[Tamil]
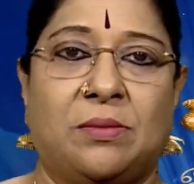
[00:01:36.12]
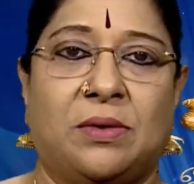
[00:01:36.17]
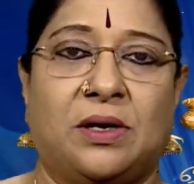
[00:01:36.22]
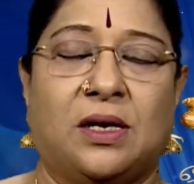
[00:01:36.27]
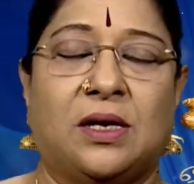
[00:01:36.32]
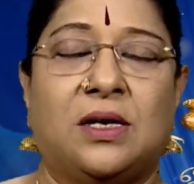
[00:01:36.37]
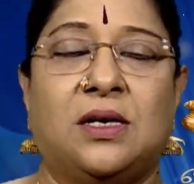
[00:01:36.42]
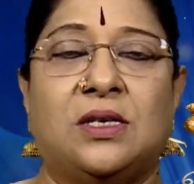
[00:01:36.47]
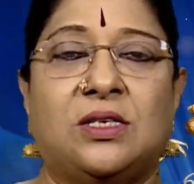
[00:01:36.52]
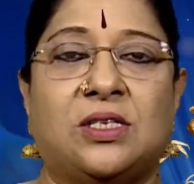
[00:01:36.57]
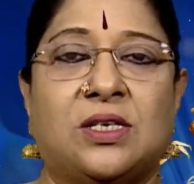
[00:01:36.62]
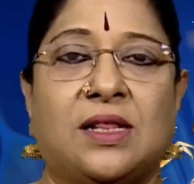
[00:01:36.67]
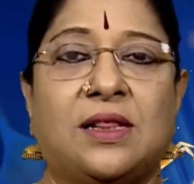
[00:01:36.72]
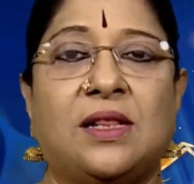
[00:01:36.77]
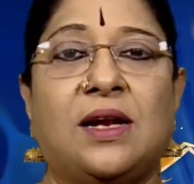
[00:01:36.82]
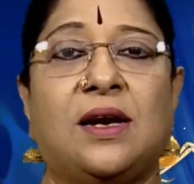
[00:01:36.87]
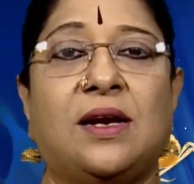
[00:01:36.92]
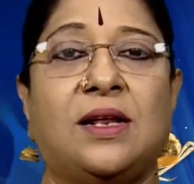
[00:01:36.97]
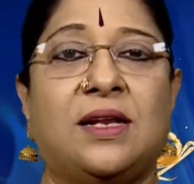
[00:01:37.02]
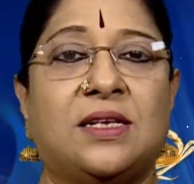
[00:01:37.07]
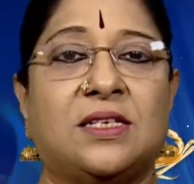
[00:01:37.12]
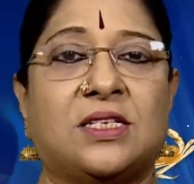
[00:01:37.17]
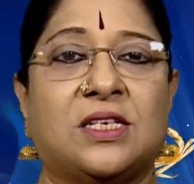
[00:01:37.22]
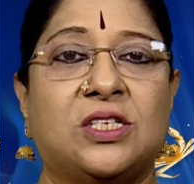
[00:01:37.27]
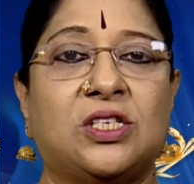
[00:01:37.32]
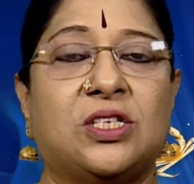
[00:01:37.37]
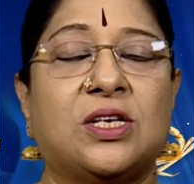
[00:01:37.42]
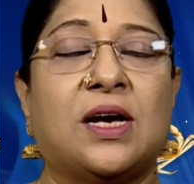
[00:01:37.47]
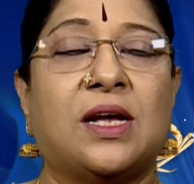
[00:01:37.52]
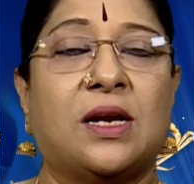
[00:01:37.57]
அன்பர்கள் சந்திரனின்
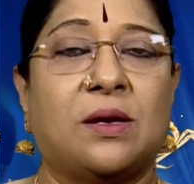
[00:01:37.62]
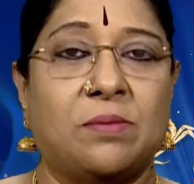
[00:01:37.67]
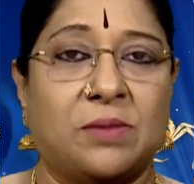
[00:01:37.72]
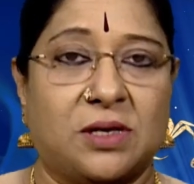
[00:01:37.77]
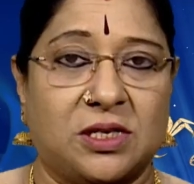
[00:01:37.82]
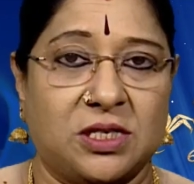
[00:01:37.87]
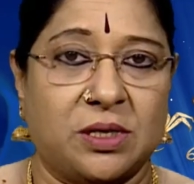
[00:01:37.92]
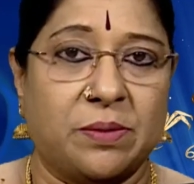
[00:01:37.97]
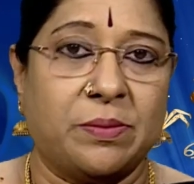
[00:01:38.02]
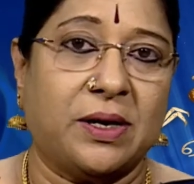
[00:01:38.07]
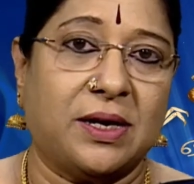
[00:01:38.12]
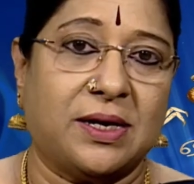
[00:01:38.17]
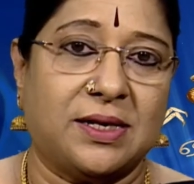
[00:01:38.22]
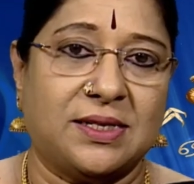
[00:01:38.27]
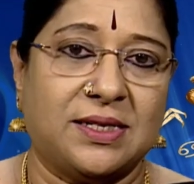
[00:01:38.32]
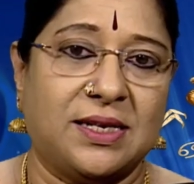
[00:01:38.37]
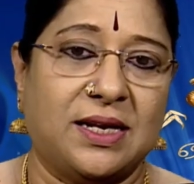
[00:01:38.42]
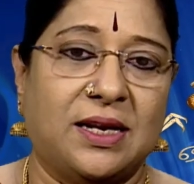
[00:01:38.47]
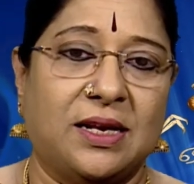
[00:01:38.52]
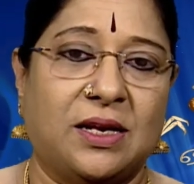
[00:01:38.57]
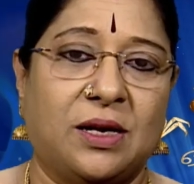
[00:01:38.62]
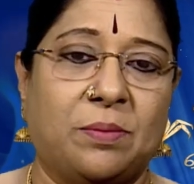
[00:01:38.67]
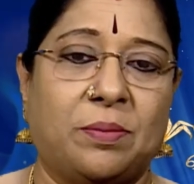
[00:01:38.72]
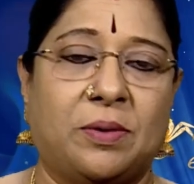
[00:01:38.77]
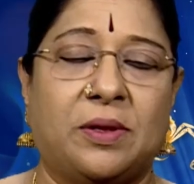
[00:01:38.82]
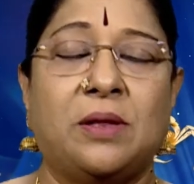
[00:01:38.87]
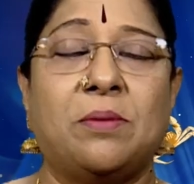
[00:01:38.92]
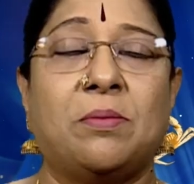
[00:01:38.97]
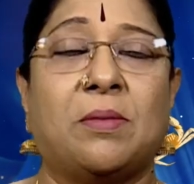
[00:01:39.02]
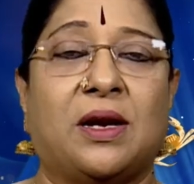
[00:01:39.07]
சஞ்சாரம் ரிஷபராசியில்
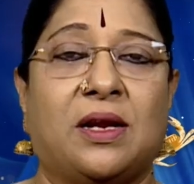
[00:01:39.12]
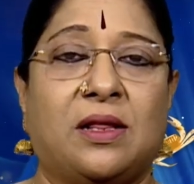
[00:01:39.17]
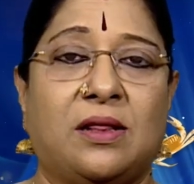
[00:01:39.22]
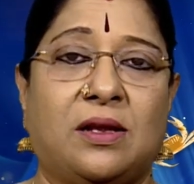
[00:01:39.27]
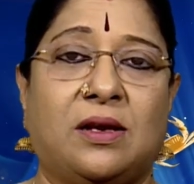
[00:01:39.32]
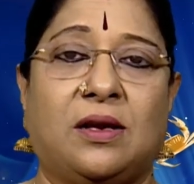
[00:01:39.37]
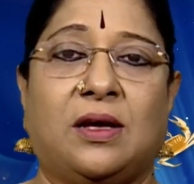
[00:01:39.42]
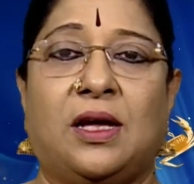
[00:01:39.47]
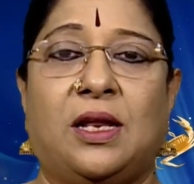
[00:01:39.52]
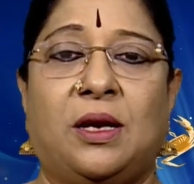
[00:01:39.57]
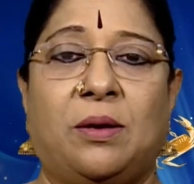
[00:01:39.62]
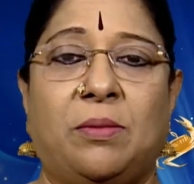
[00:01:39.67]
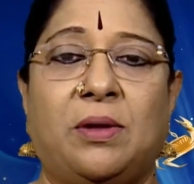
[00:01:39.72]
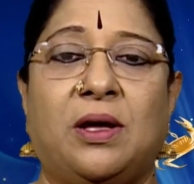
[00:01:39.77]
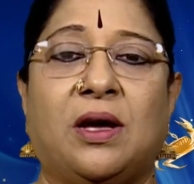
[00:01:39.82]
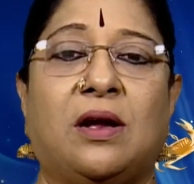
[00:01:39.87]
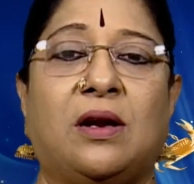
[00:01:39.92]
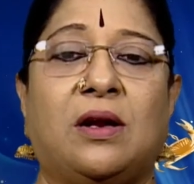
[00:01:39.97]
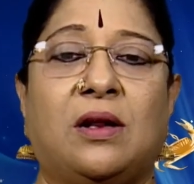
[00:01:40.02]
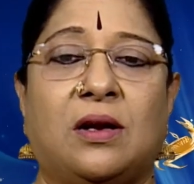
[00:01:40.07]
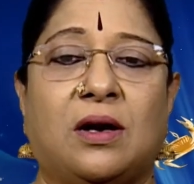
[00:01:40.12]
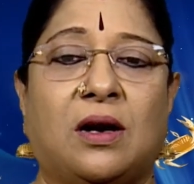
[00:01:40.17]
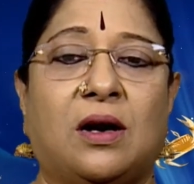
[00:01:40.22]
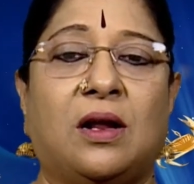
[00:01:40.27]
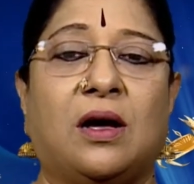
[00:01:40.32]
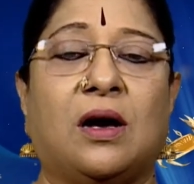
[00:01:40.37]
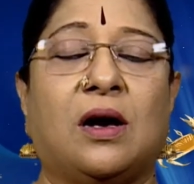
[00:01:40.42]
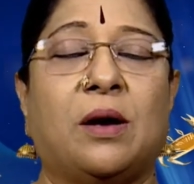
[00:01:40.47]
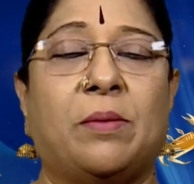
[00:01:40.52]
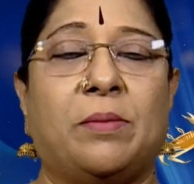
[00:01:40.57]
இருப்பது மனதிற்கு இனிமையான
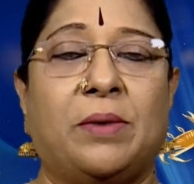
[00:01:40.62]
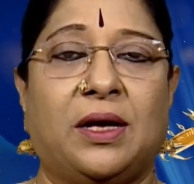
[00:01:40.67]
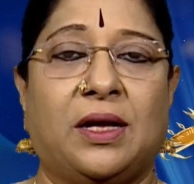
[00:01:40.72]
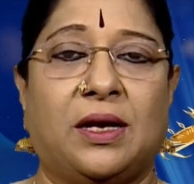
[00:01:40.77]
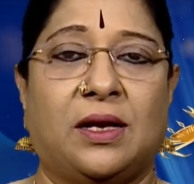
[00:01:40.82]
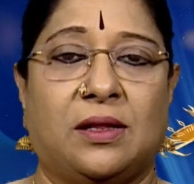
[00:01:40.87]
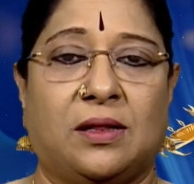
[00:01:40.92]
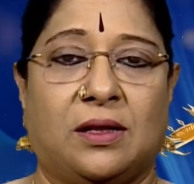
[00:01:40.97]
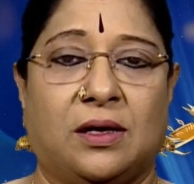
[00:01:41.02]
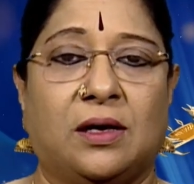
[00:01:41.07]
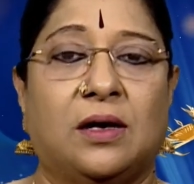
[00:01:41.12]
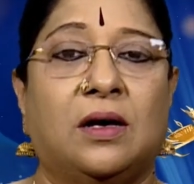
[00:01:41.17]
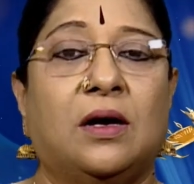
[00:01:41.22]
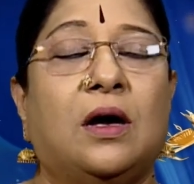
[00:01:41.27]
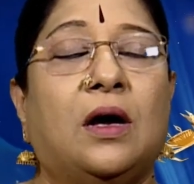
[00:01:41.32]
நாளாக அமைகிறது